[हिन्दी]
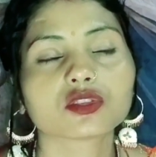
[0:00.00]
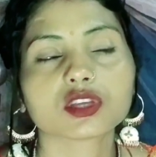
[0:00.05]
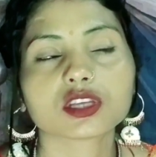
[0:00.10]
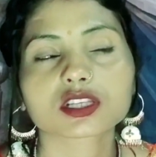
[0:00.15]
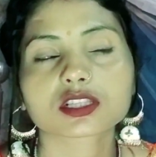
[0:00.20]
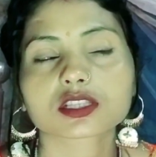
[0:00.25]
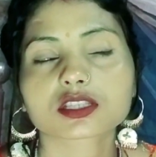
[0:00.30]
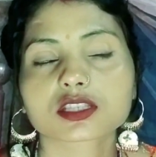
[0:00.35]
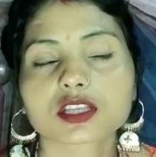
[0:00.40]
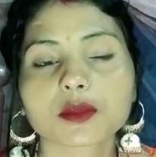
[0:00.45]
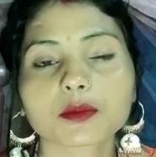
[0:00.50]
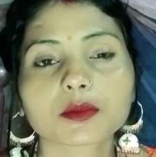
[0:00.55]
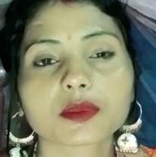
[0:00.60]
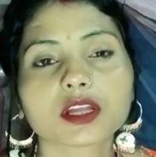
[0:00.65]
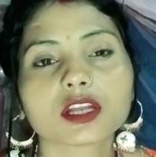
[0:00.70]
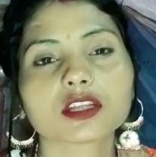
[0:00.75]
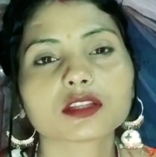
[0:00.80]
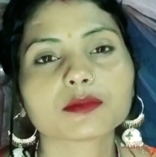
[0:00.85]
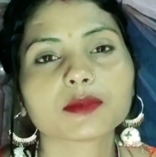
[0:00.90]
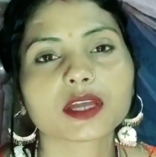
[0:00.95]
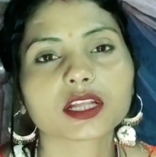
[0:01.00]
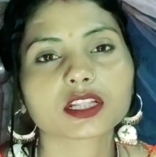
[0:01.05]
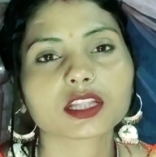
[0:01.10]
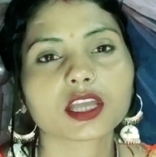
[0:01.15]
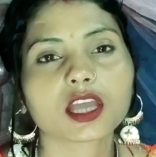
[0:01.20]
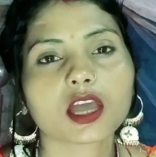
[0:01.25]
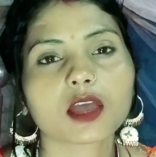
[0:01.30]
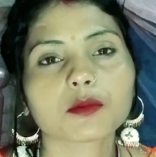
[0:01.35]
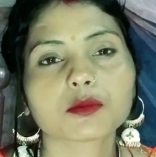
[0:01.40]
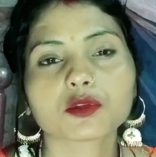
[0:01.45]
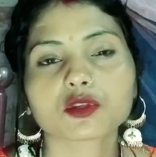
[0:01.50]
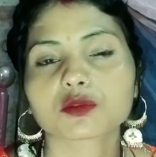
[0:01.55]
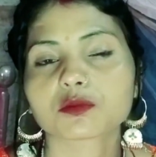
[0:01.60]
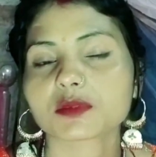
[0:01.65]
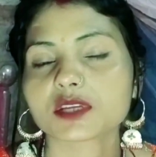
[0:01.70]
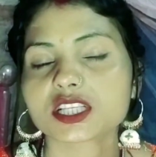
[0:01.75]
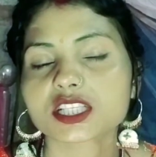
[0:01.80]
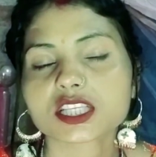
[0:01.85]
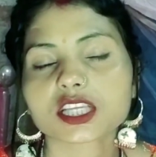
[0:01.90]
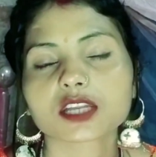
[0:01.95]
तो सब गलत बात है आप
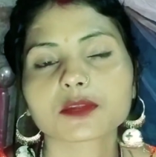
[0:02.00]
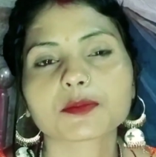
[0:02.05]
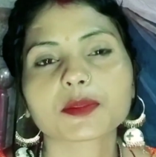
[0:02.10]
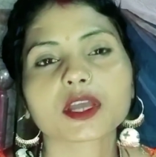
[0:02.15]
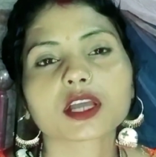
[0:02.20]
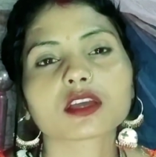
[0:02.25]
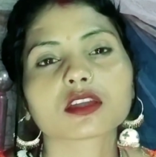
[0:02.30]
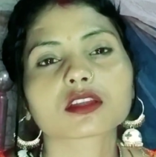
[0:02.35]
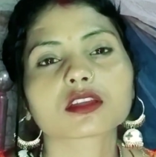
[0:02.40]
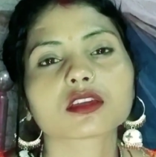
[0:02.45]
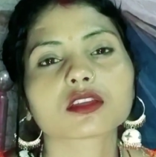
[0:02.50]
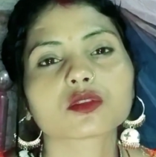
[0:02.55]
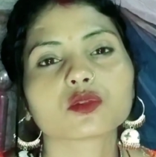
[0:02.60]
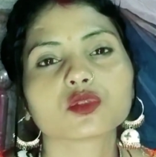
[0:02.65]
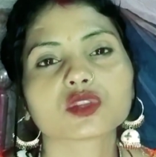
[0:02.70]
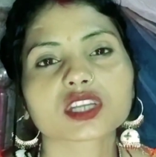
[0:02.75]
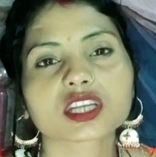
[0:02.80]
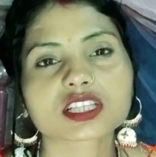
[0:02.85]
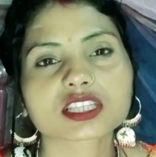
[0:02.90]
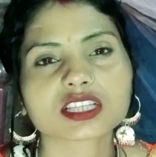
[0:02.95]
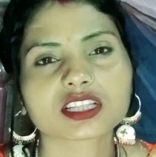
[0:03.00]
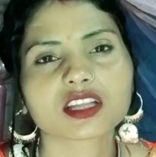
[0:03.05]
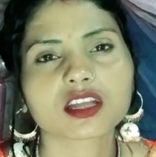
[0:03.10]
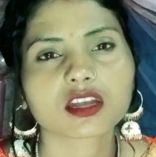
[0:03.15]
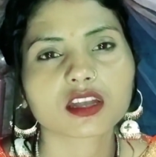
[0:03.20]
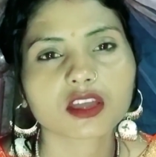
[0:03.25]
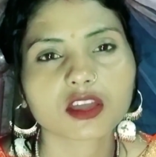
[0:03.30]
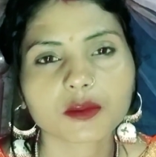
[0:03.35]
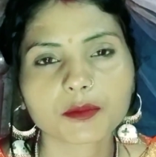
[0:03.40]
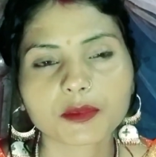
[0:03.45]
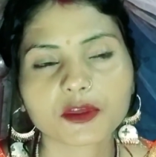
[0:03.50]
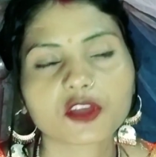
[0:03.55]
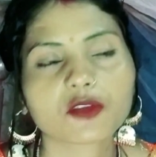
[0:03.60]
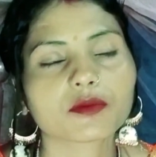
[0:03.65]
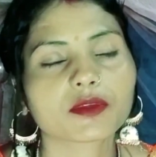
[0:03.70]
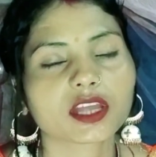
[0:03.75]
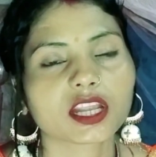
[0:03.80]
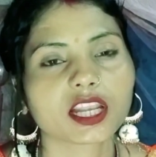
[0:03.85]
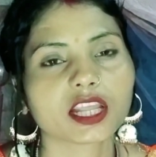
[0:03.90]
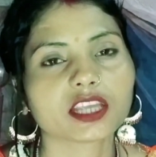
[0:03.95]
लोग प्लीज़ कृपया कर कर उल्टा सीधा ना
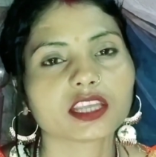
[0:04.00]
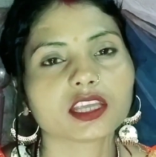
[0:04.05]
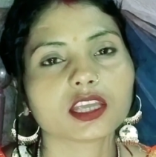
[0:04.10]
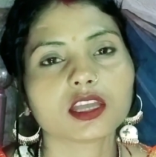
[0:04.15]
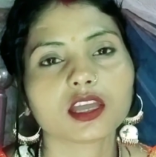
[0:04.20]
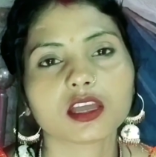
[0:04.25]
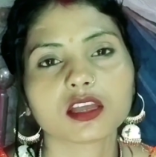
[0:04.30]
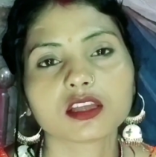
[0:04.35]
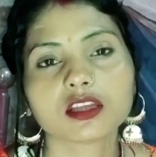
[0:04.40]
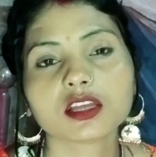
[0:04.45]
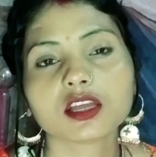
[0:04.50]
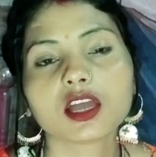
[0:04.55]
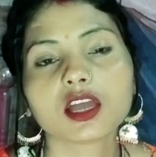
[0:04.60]
अफवाह फैलाइए